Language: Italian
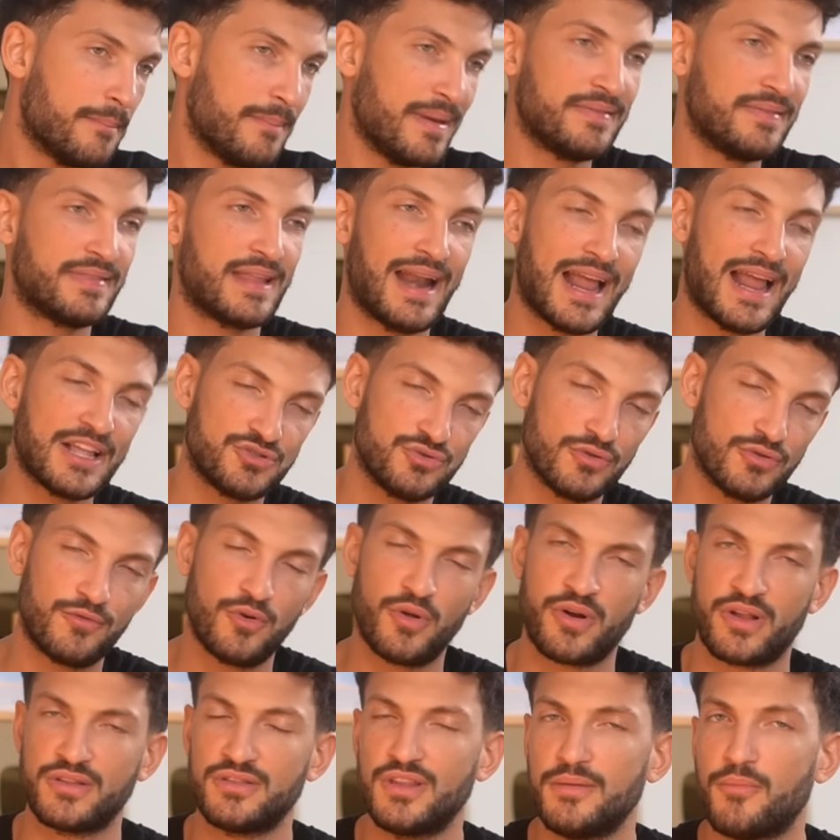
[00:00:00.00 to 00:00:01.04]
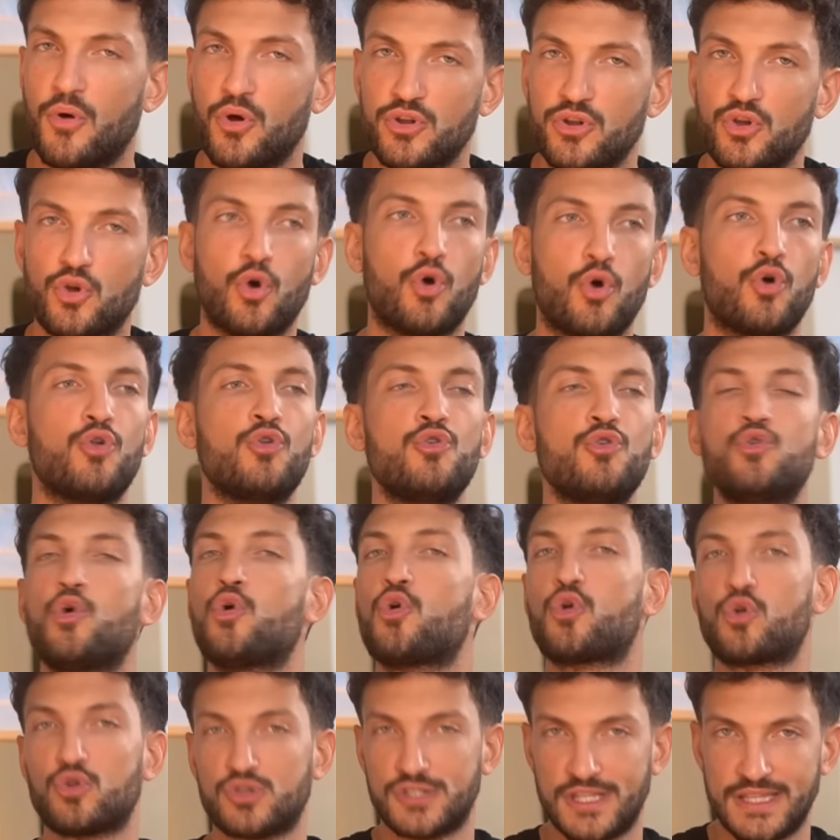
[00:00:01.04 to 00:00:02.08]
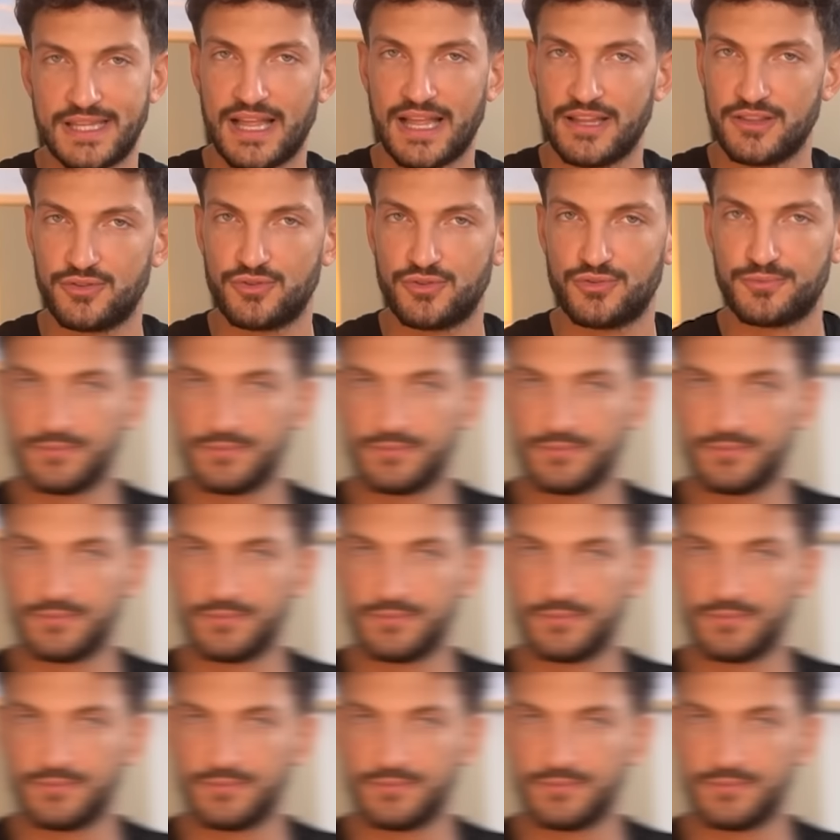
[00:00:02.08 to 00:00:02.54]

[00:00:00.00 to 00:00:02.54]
mentre l'acido florantimonico non così tanto.